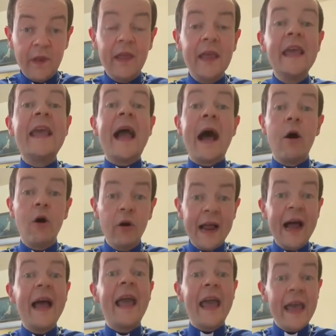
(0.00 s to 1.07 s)
y
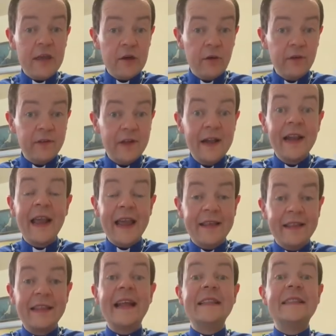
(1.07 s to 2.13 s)
ahora ellos
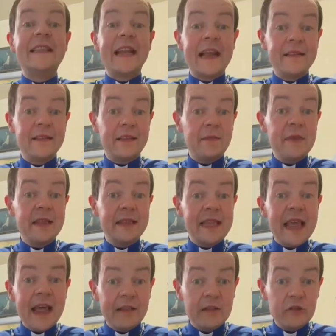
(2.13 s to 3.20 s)
están
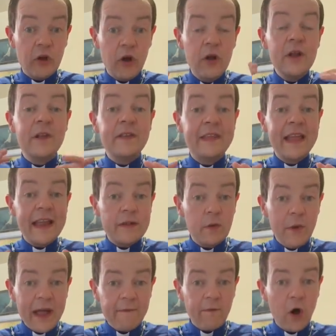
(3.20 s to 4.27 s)
transmitiendo de
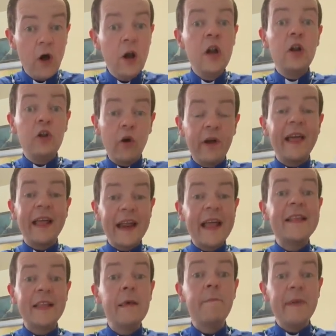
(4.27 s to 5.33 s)
nuevo lo que
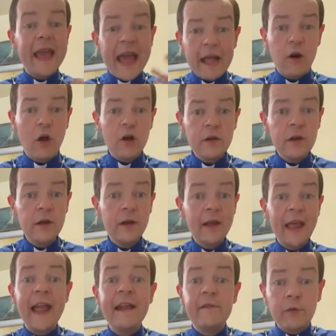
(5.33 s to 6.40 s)
recibieron
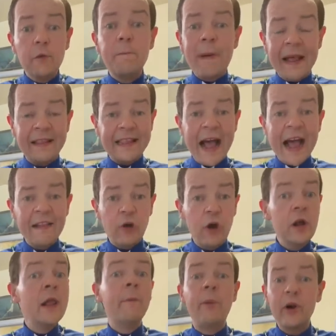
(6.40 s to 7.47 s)
en su
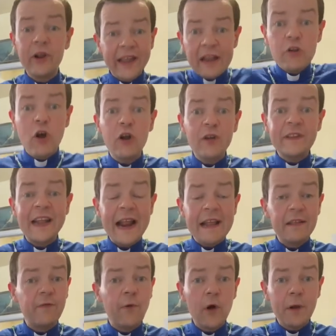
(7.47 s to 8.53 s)
pasado porque no lo
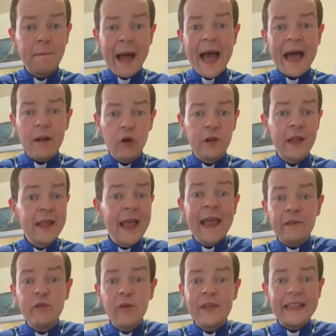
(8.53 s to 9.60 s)
transformaron.
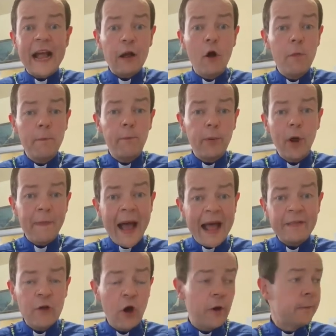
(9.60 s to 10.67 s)
Eso está
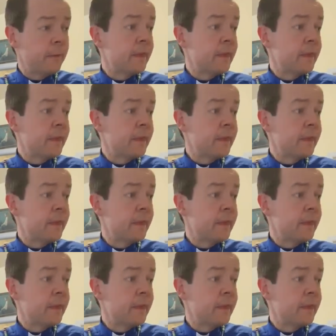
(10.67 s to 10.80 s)
comprobado.